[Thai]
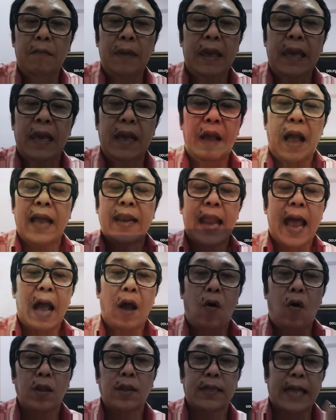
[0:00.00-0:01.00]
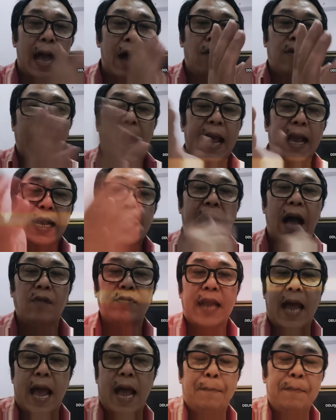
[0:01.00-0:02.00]
มีอนาคตก้าวไกลก้าว
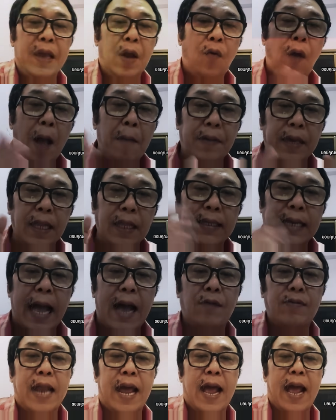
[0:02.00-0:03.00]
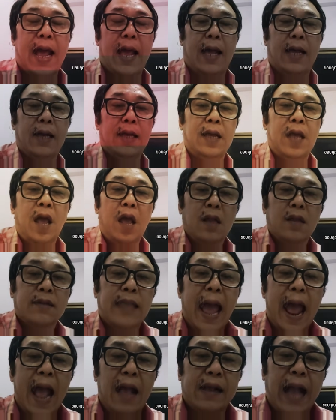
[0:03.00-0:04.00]
หน้า มีความคิดก้าวหน้า
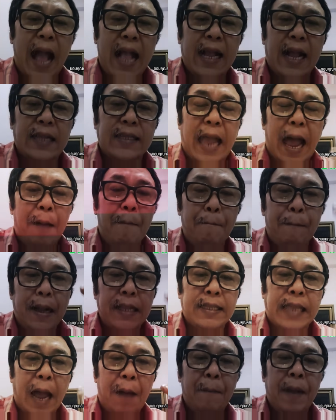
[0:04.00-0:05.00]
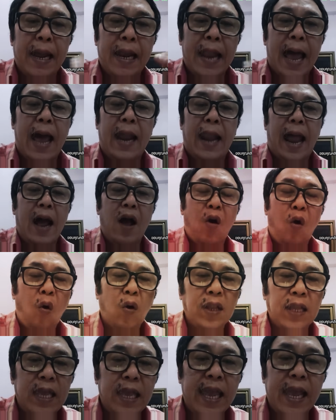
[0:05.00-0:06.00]
แต่การกระทำมันทำให้ล้าหลังคน
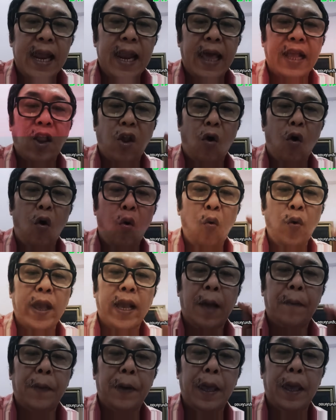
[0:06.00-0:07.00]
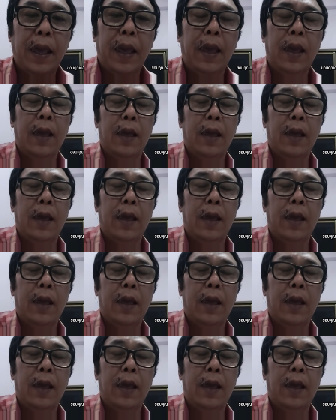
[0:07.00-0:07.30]
เรยโทรคุยกับผี